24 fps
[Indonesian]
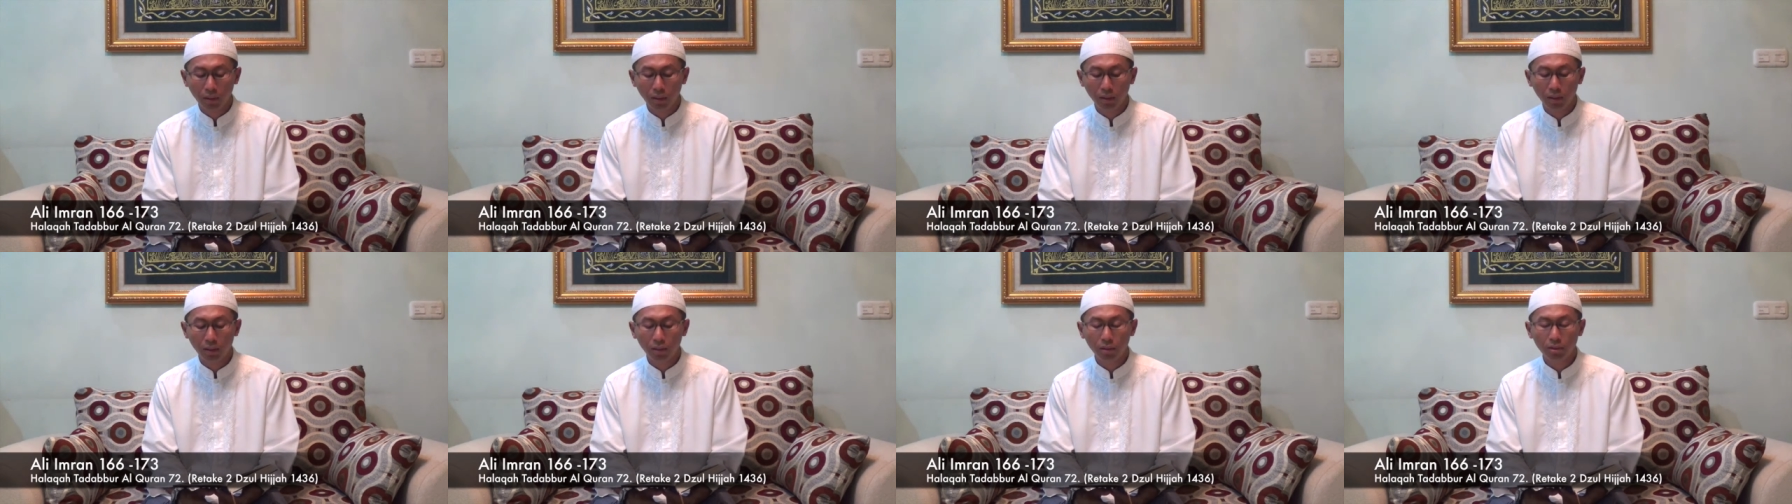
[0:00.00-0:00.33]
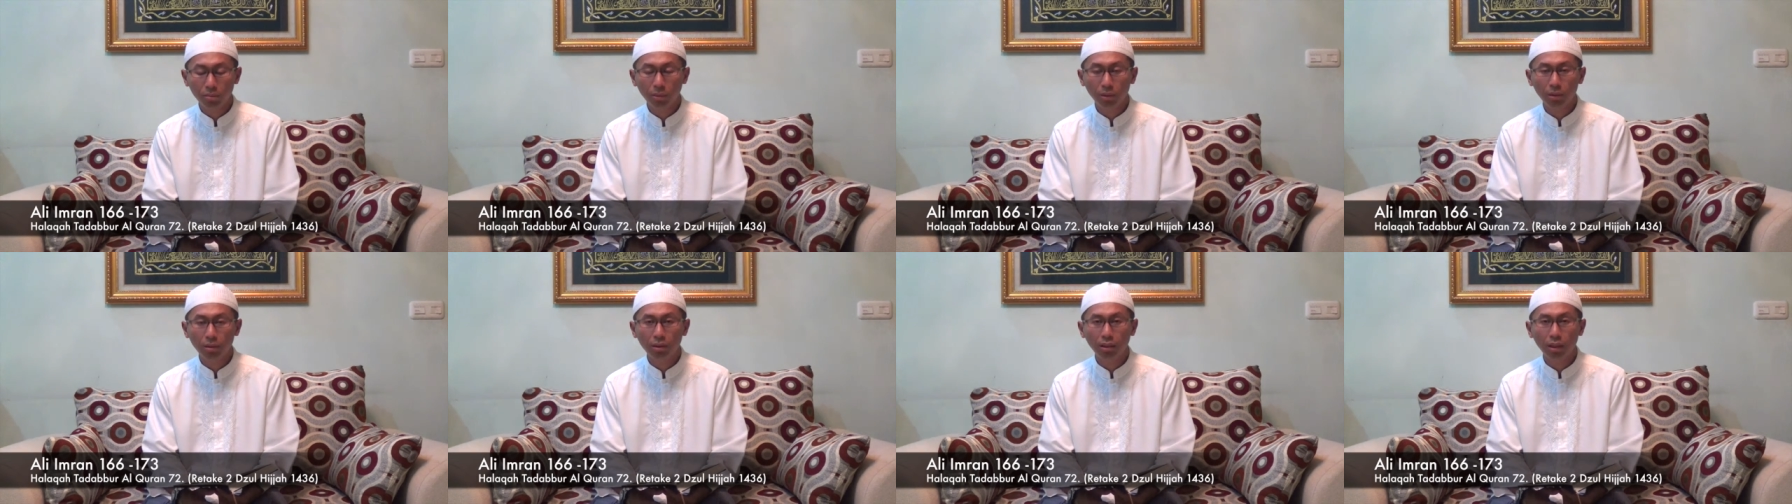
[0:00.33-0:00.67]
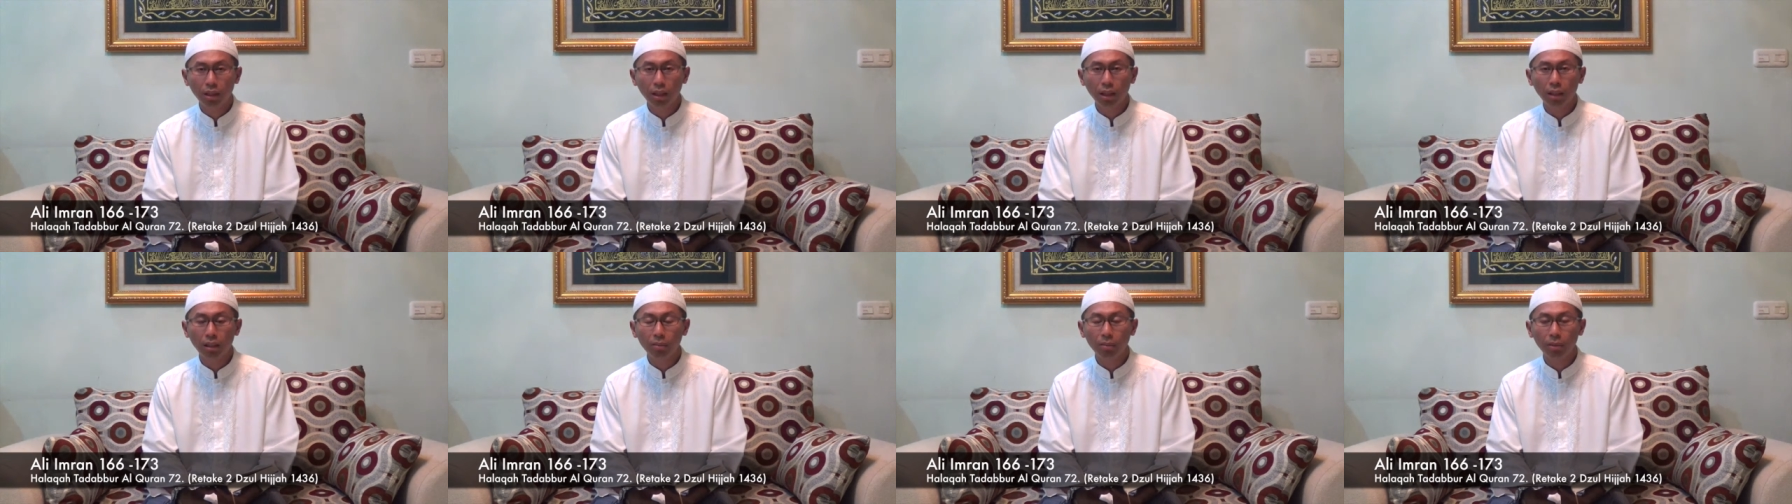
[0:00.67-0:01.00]
Allah Subhanahu wa
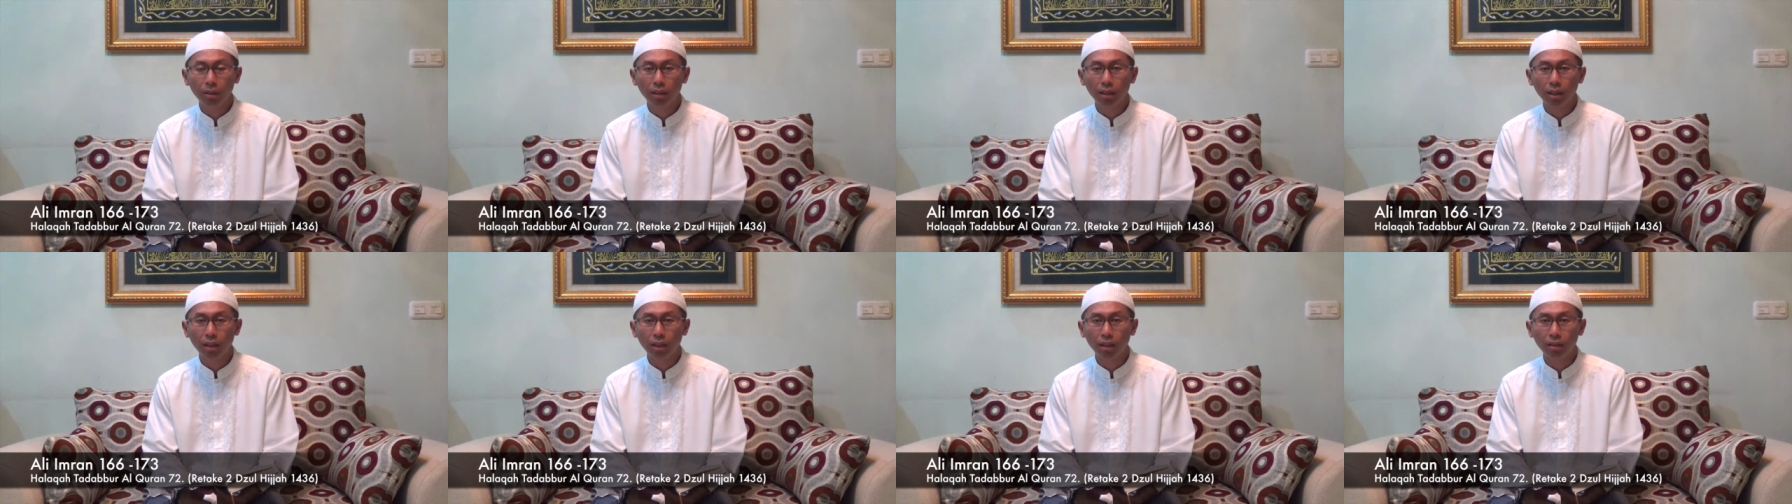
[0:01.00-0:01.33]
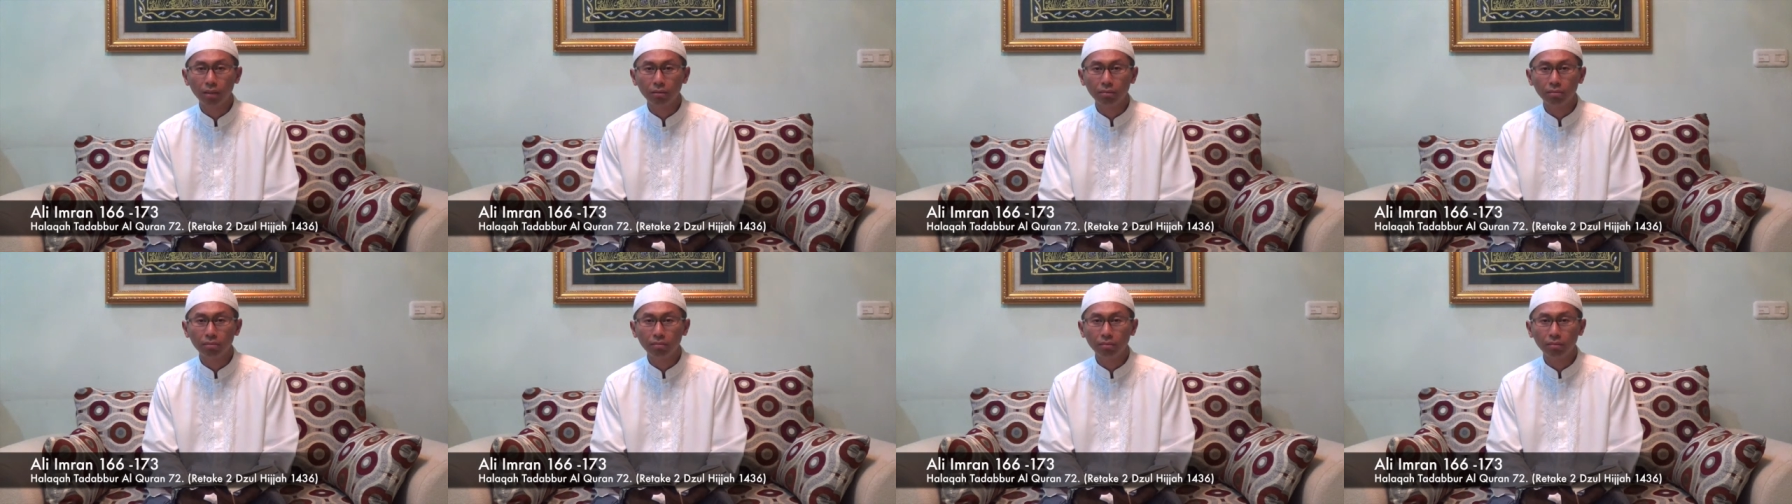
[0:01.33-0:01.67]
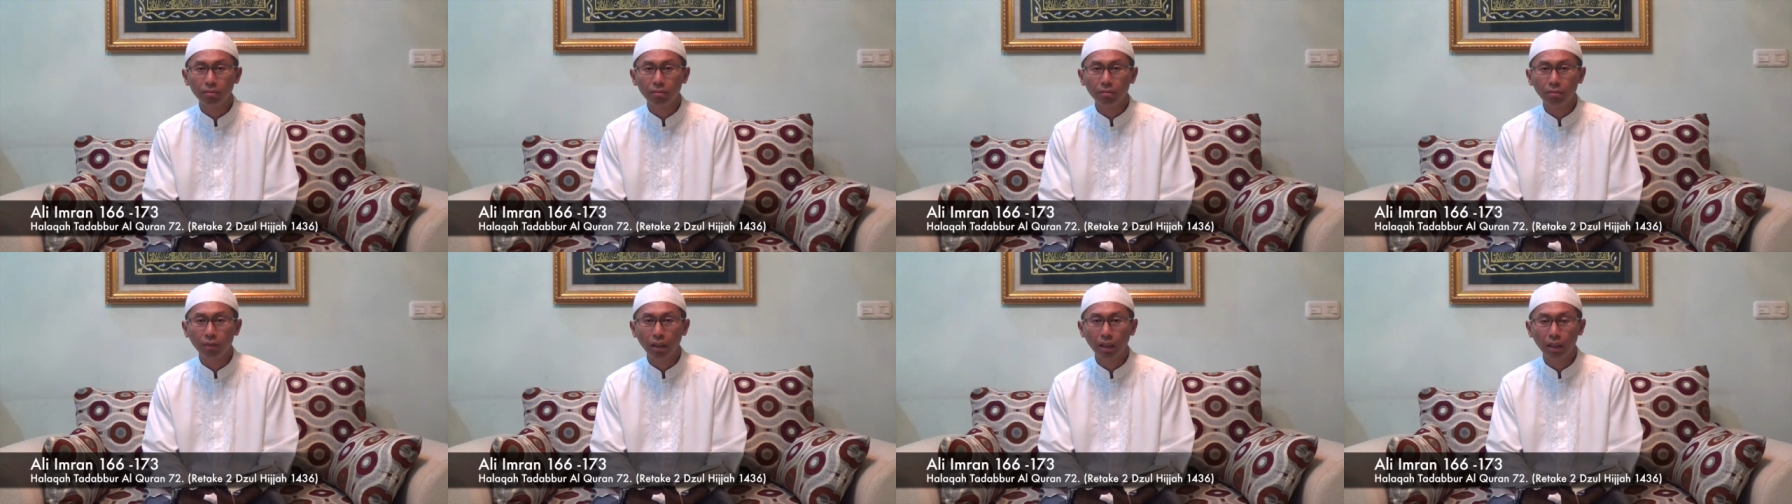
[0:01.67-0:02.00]
taala pada
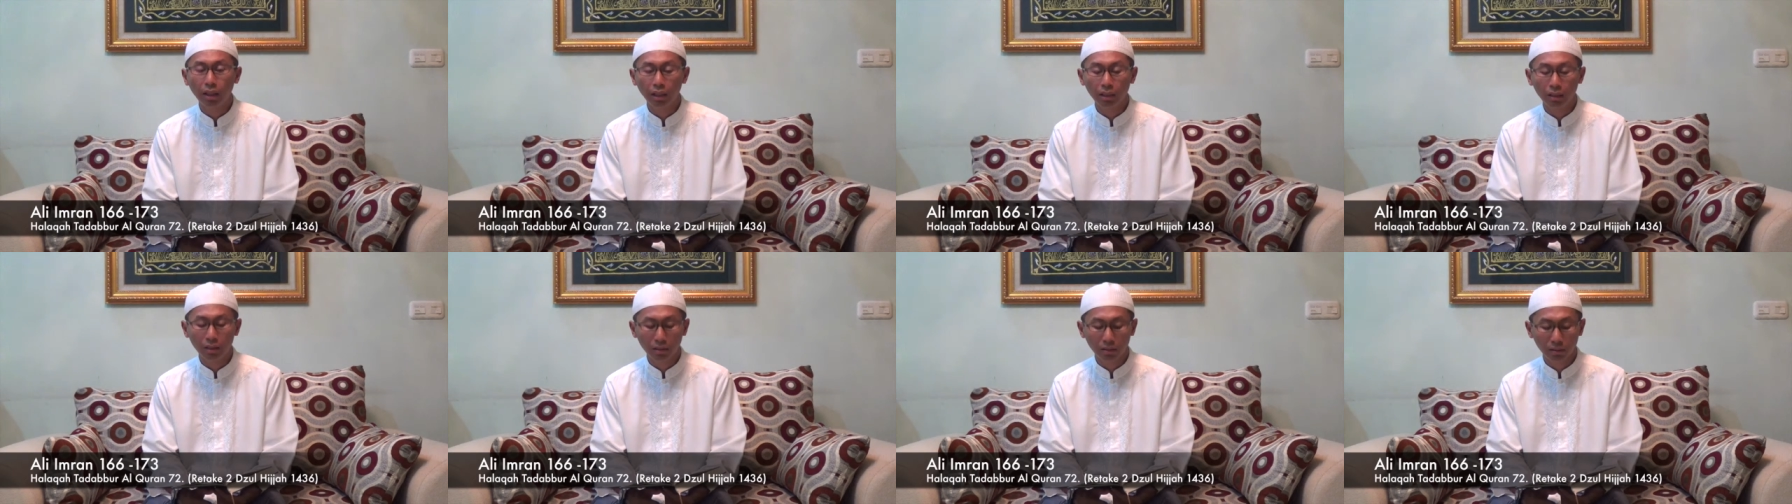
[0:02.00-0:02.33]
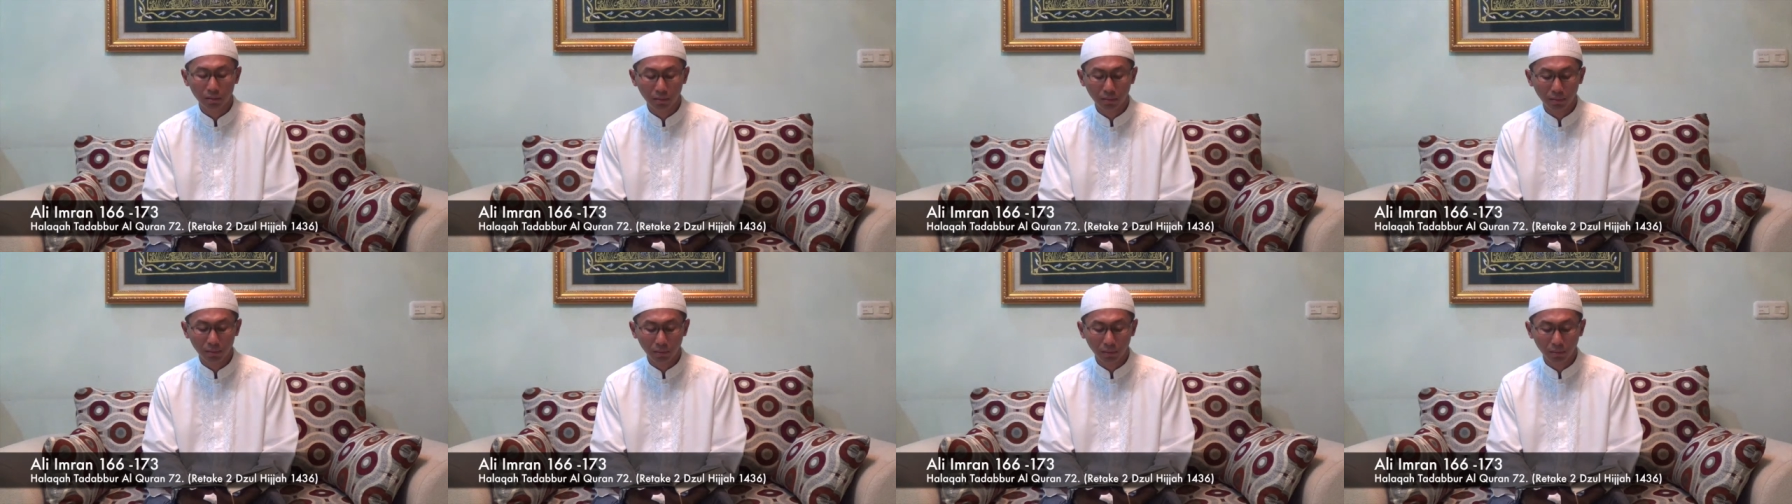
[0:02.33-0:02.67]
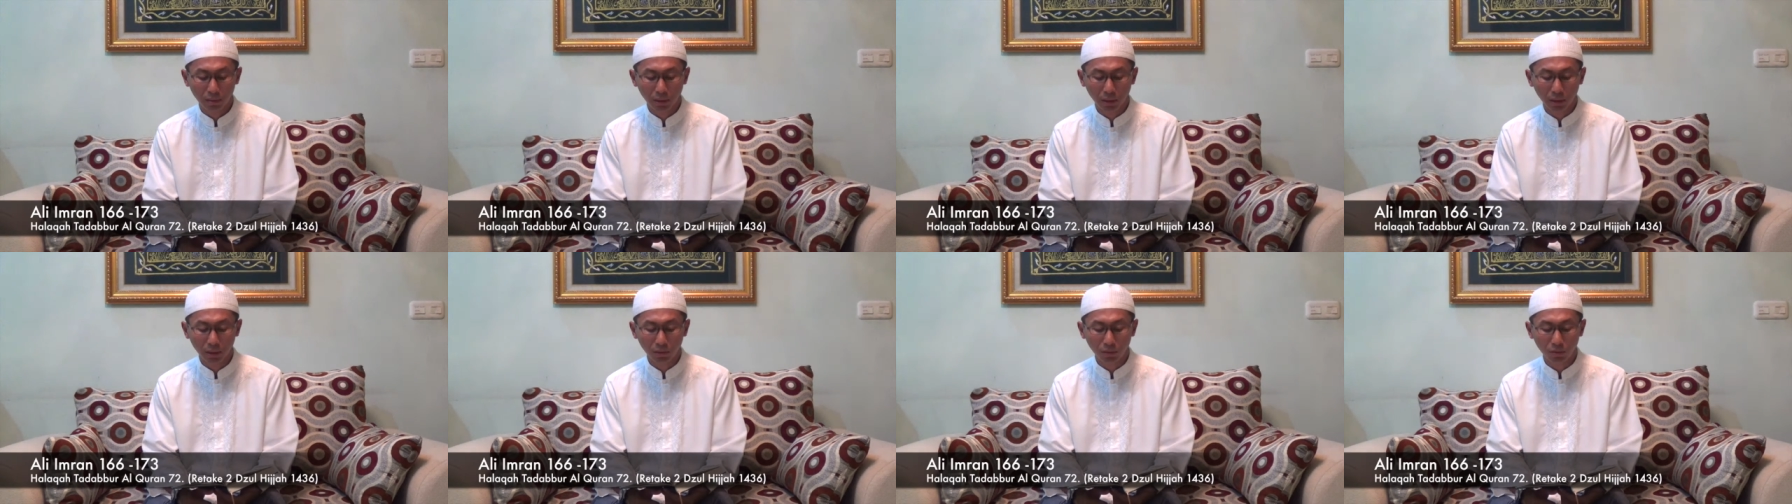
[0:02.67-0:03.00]
ayat
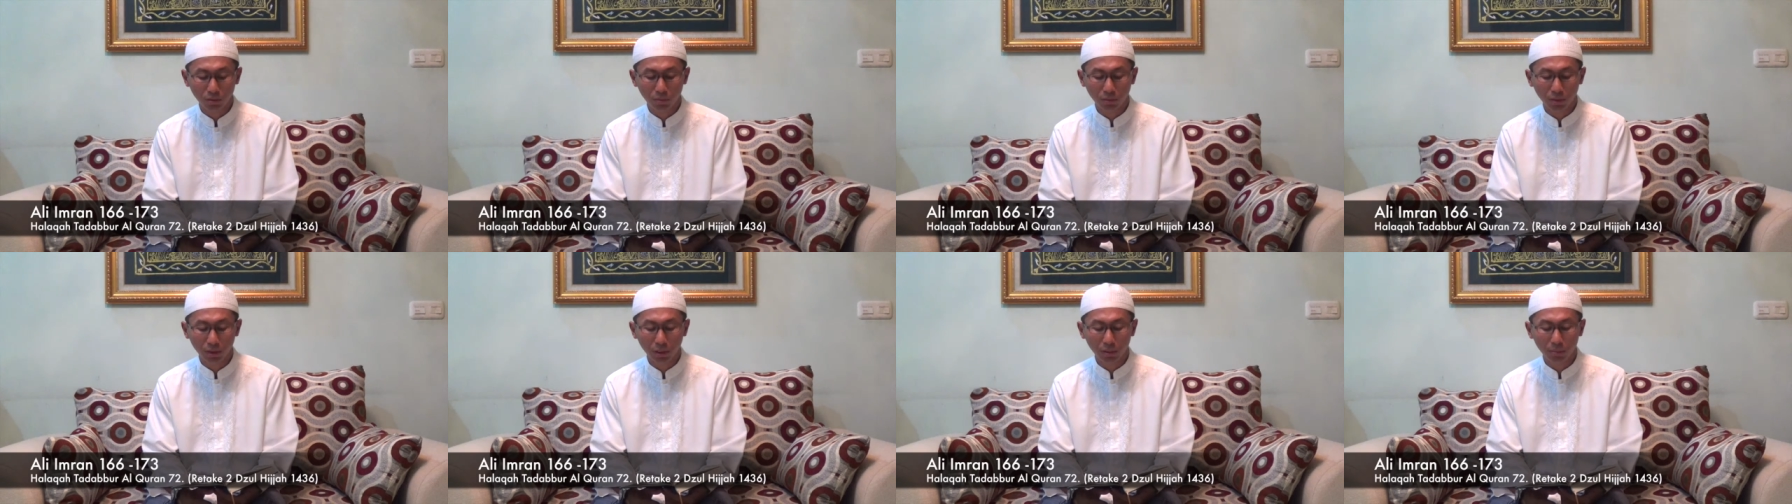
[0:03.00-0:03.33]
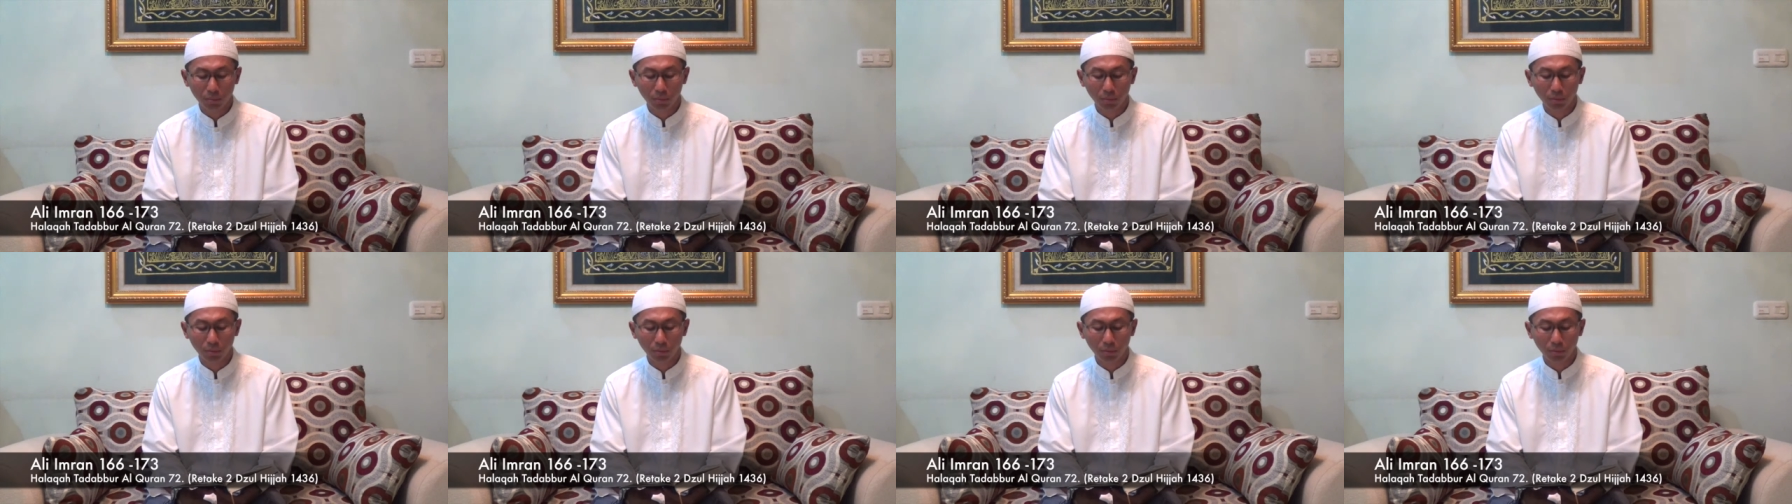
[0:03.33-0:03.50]
166